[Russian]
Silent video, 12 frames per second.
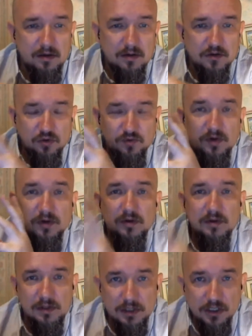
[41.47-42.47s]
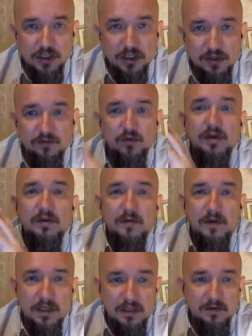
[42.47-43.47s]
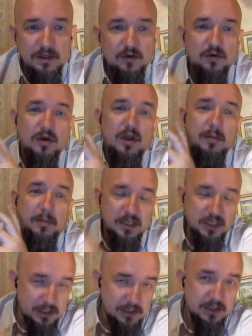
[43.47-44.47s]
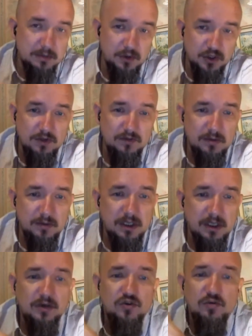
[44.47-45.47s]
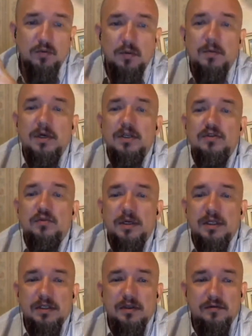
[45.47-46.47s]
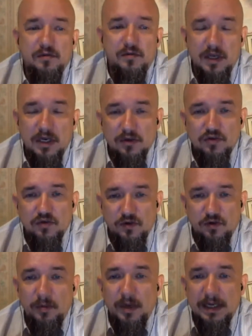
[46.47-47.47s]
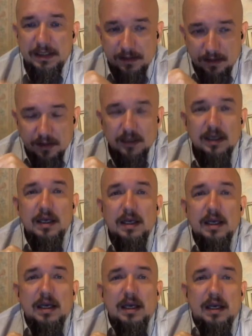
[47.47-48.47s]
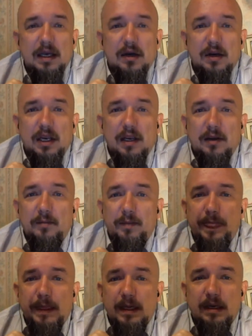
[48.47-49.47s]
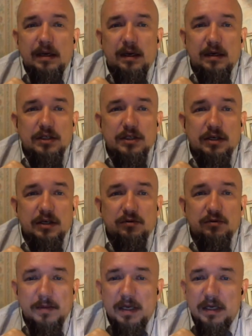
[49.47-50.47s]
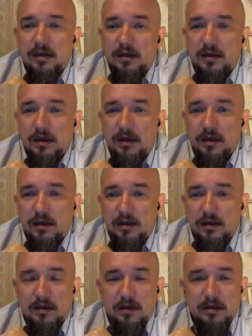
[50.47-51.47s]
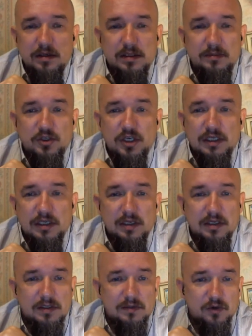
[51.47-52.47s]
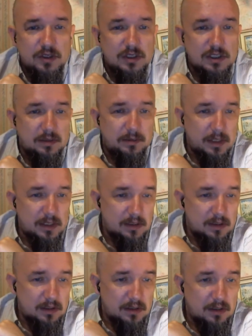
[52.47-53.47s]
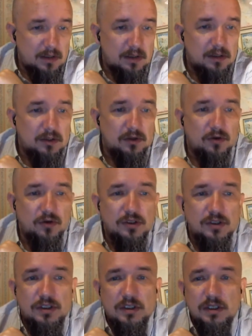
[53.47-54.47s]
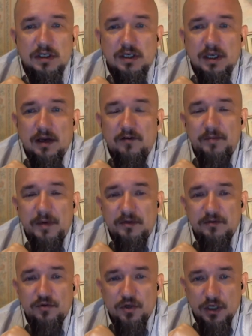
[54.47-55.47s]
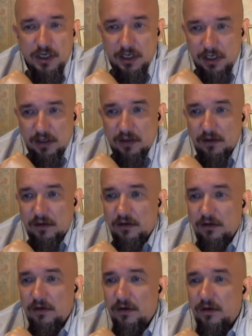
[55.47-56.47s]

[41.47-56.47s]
что вы слышите звук и видите видео, пожалуйста, напишите в комментариях, чтобы мы были 100% уверены, что все в порядке. Окей. А, Жень, у тебя а, а, замечательная сегодня тема. То есть я в предвкушении э,